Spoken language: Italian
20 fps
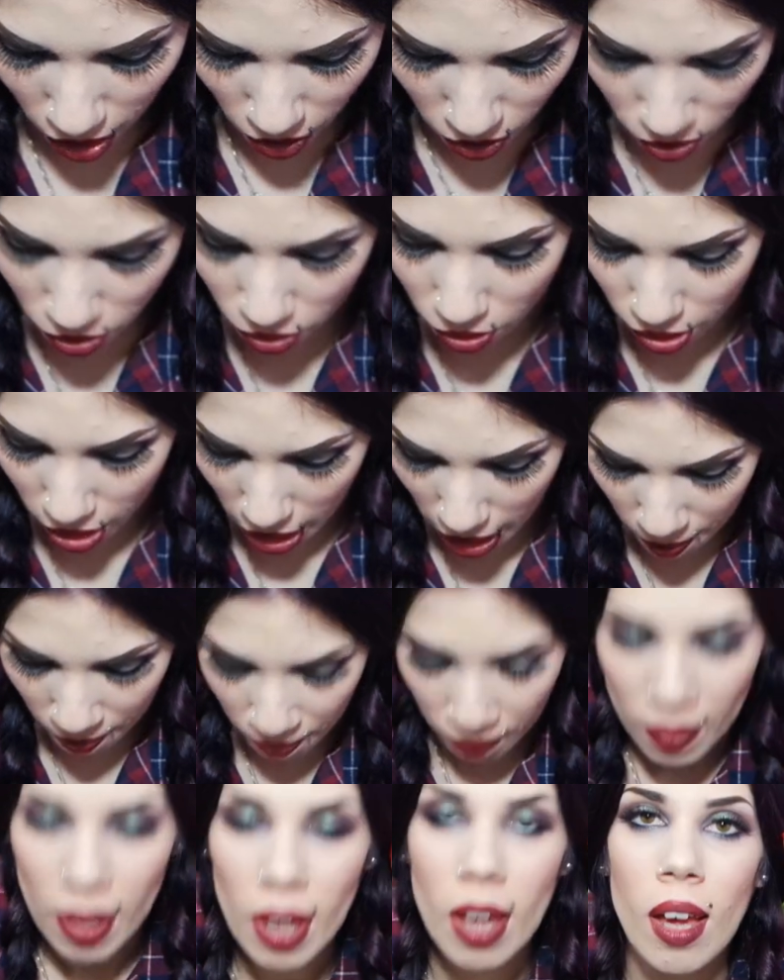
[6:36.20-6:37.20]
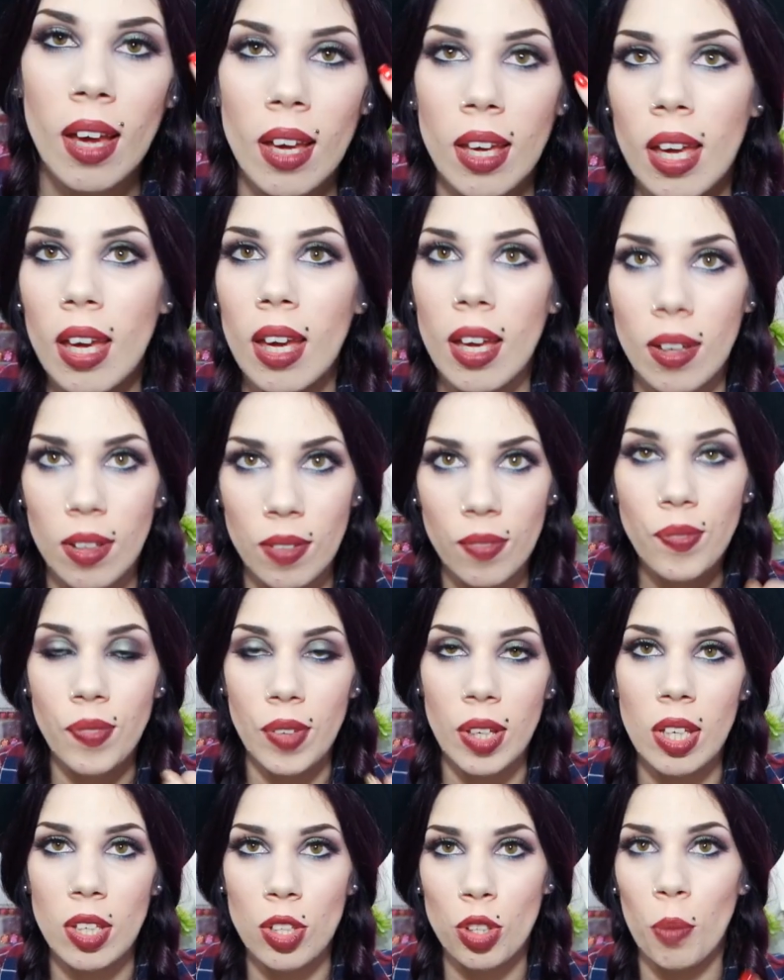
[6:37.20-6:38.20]
tre colori che
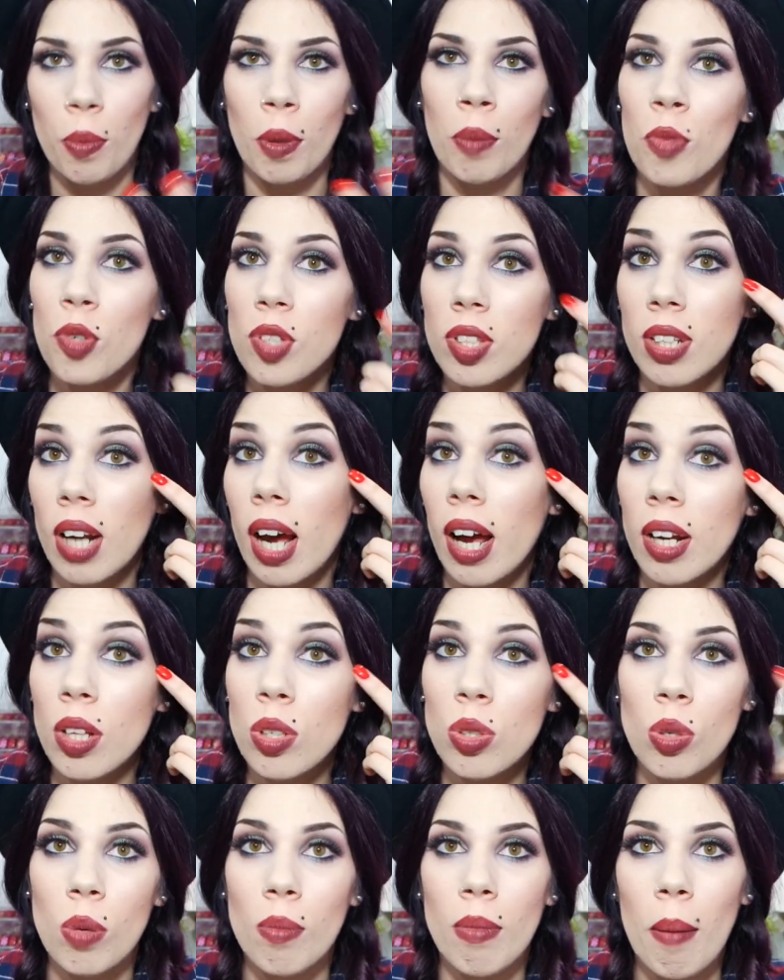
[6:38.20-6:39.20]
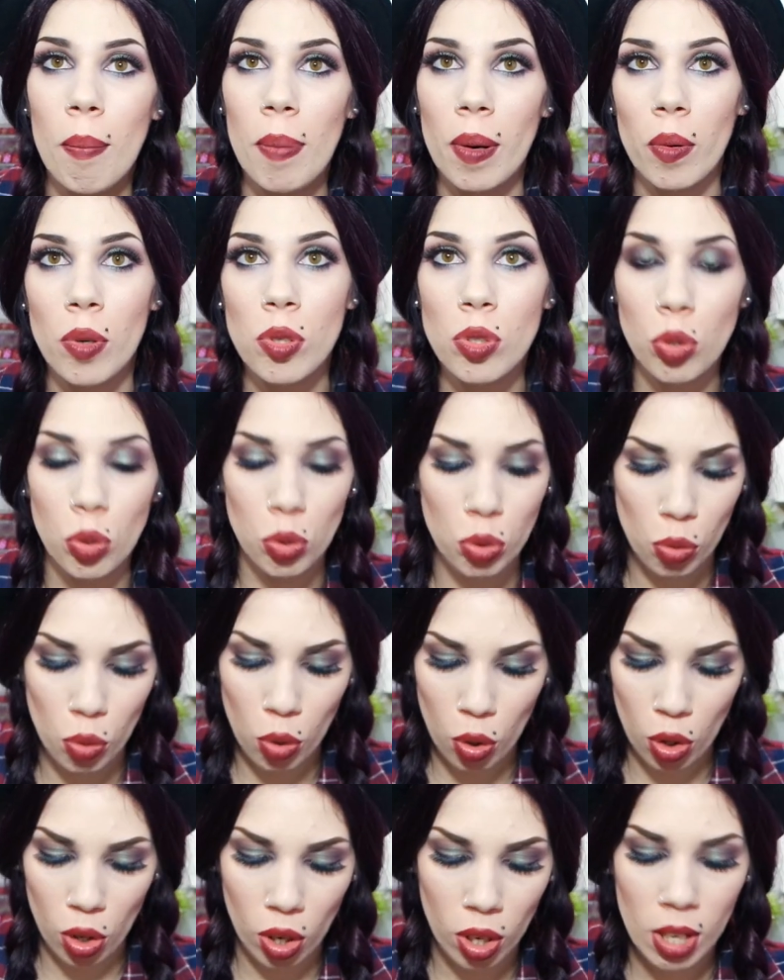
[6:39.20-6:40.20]
vi sto per mostrare insomma per questo
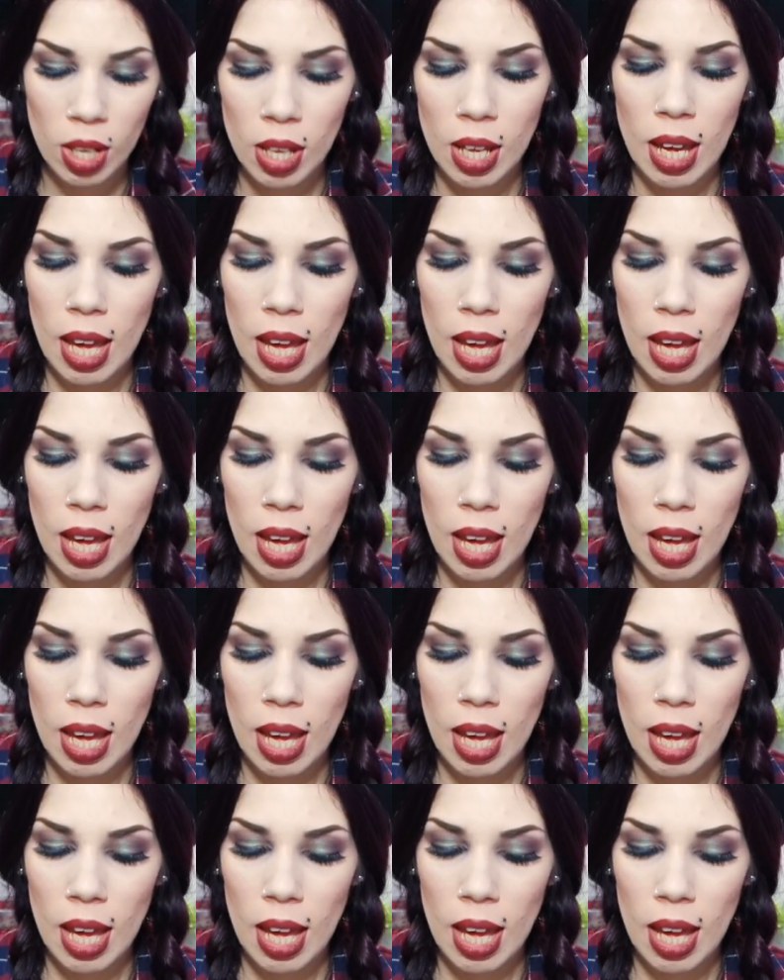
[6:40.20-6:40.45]
trucco